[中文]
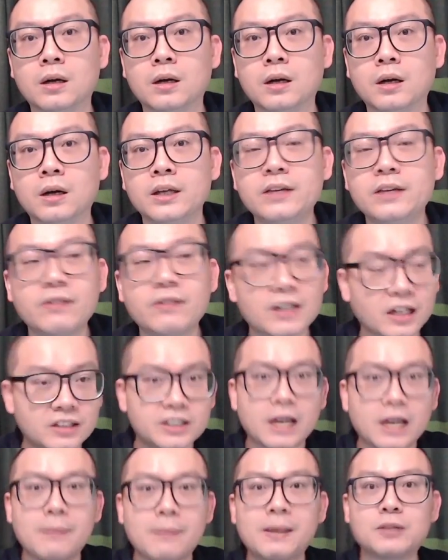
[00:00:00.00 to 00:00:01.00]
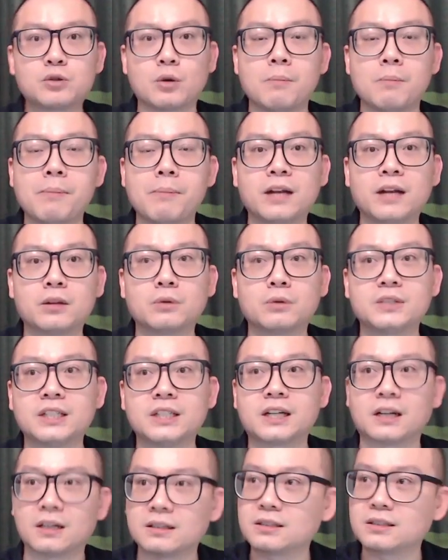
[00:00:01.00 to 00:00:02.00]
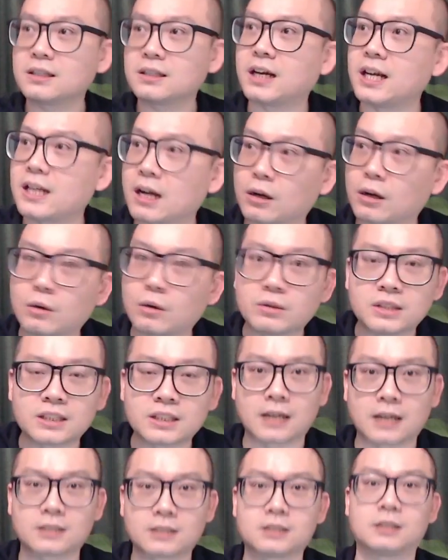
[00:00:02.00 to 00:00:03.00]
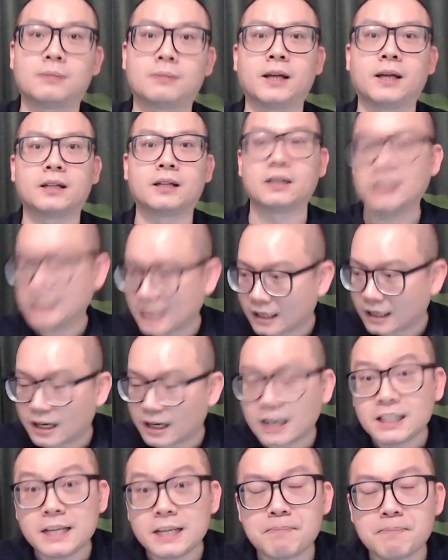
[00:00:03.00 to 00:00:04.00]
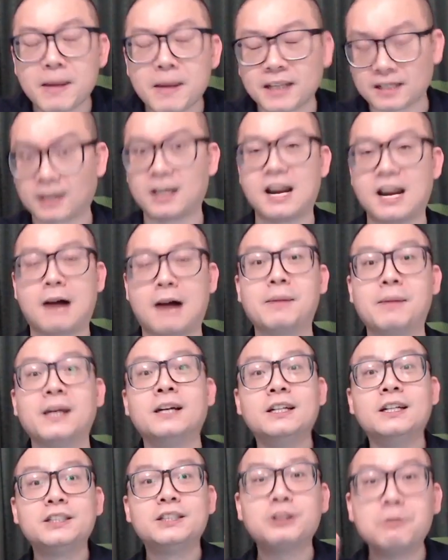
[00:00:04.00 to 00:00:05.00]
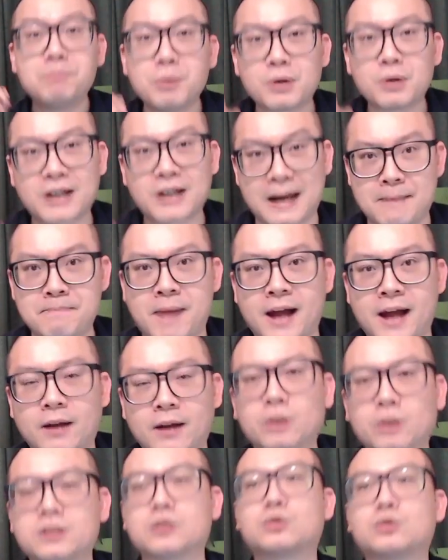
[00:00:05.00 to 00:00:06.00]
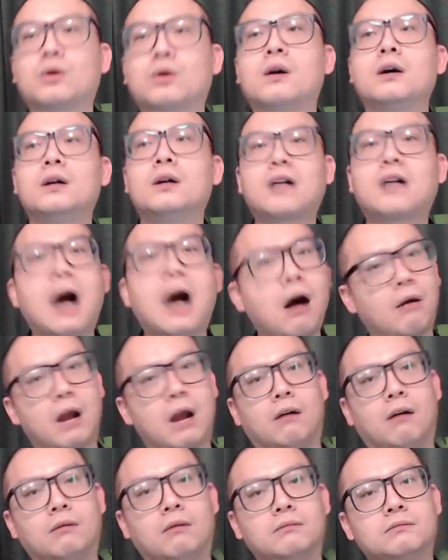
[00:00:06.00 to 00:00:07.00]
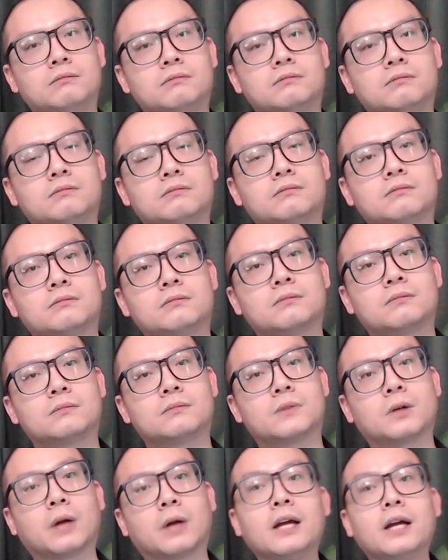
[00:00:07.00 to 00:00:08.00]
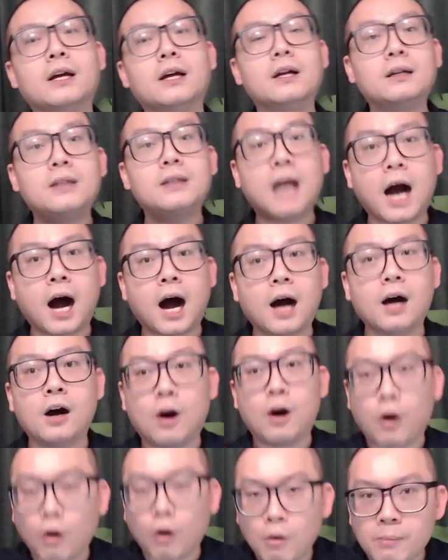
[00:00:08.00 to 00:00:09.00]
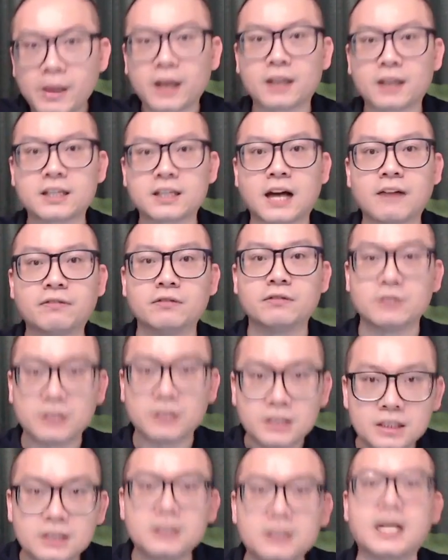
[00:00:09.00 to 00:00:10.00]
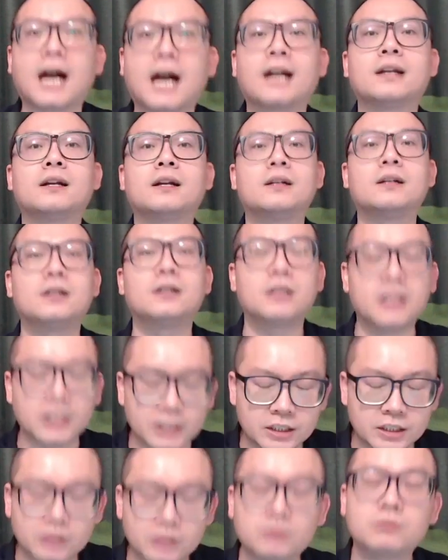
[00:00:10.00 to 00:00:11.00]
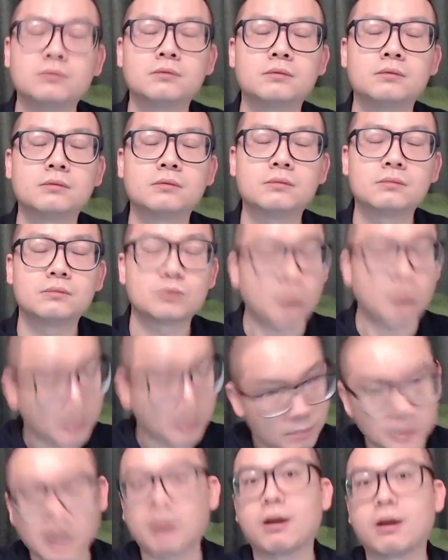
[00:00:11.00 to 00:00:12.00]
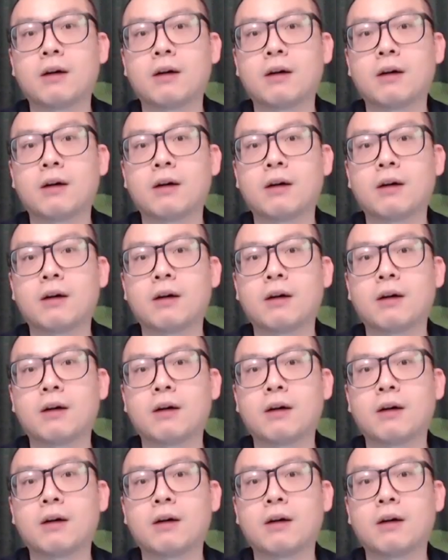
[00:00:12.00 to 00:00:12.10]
因为它前面准备的东西可能是可以让公司涨10倍的，你涨了1倍、涨了2倍就不敢买，或者说高了 ，OK， 那后面的财富自然你就赚不到了。